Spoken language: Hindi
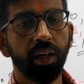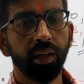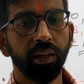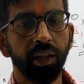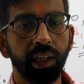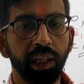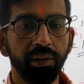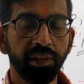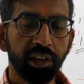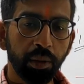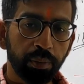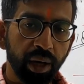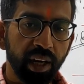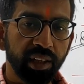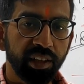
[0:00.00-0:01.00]
कर दिया
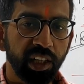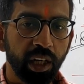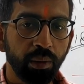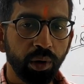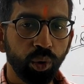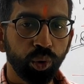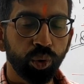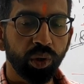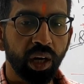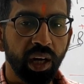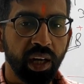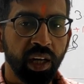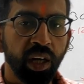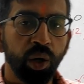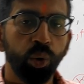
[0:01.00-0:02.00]
डेविएशन पहले से ही डबल हो चुका
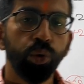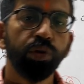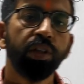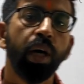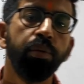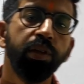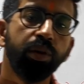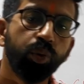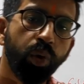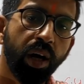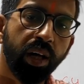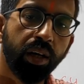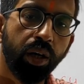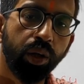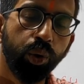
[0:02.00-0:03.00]
है उसका भी
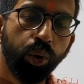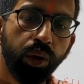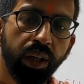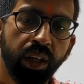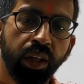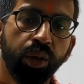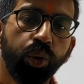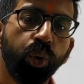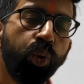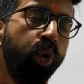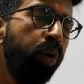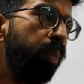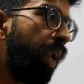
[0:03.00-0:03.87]
स्क्वायर कर दोगे तो कुल